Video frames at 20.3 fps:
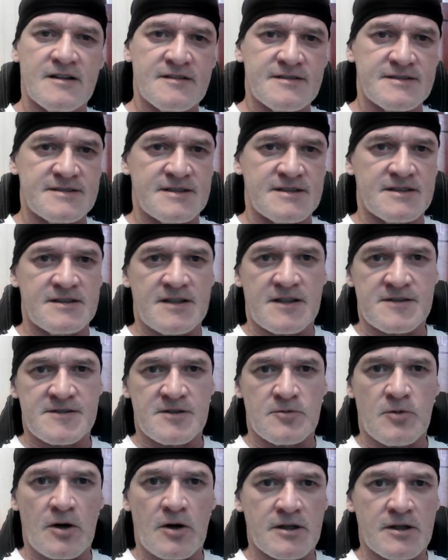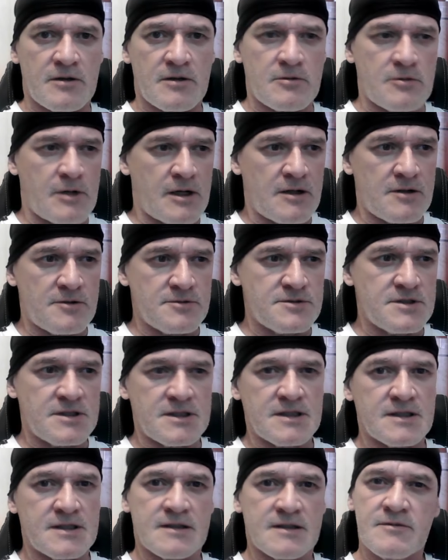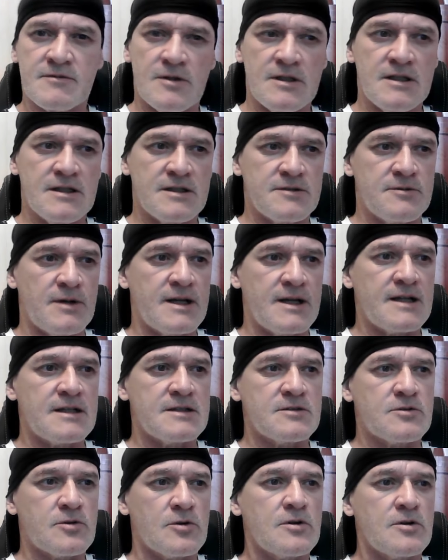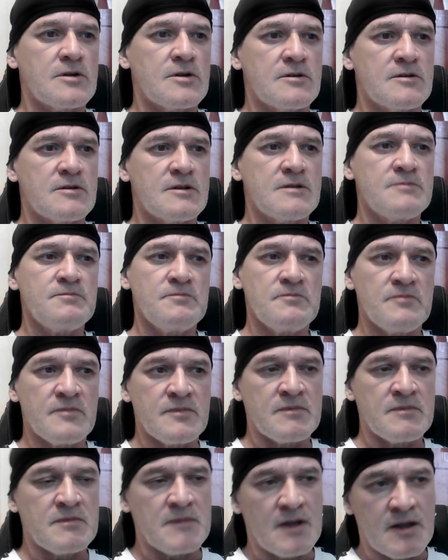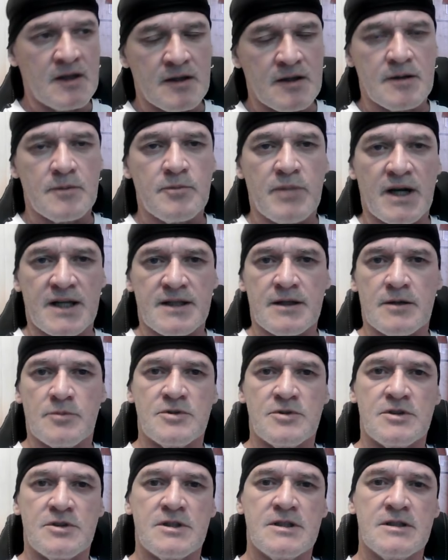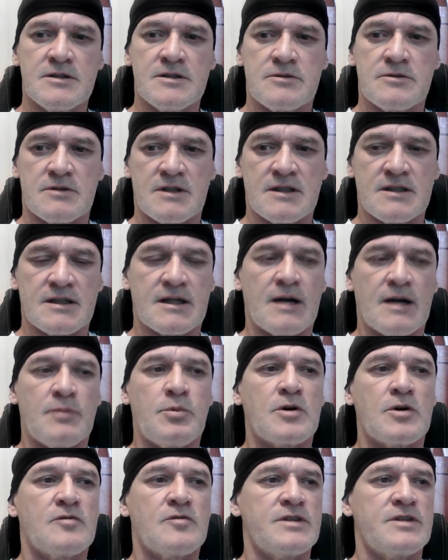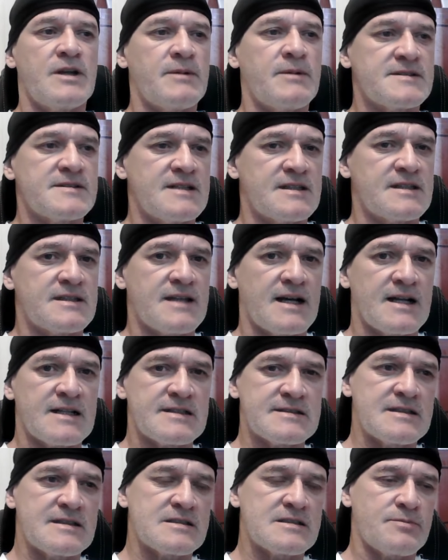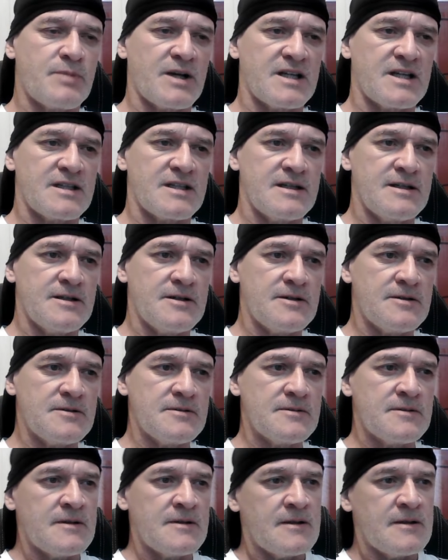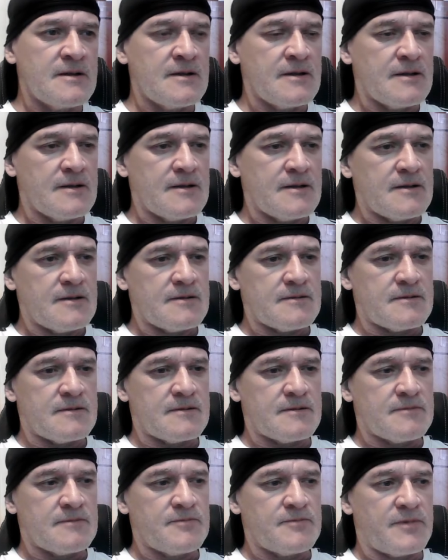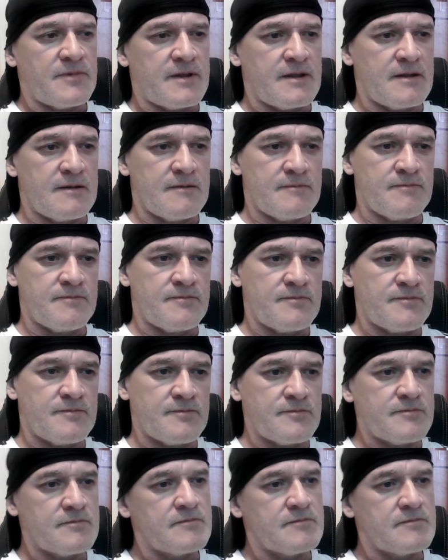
dando esse walk around aí, né? Olhando ela em torno, né? painel bonito, né? Daqui a pouco eu vou dar mais detalhes desse painel. Né? Hum.